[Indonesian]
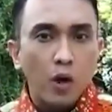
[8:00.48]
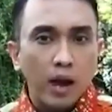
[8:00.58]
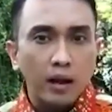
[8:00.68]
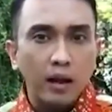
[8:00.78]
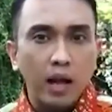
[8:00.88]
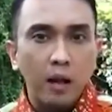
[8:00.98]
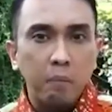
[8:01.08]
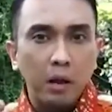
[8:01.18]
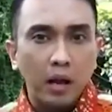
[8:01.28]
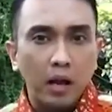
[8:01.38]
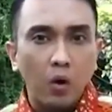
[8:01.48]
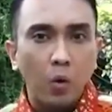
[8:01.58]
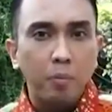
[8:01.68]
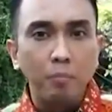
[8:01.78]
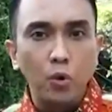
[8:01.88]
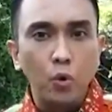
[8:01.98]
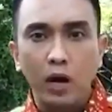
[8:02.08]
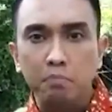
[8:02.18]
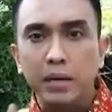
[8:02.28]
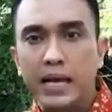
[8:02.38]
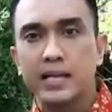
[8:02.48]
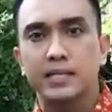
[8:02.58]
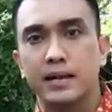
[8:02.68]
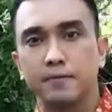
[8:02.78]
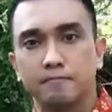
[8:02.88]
bukanlah pelaku pembunuhan biasa.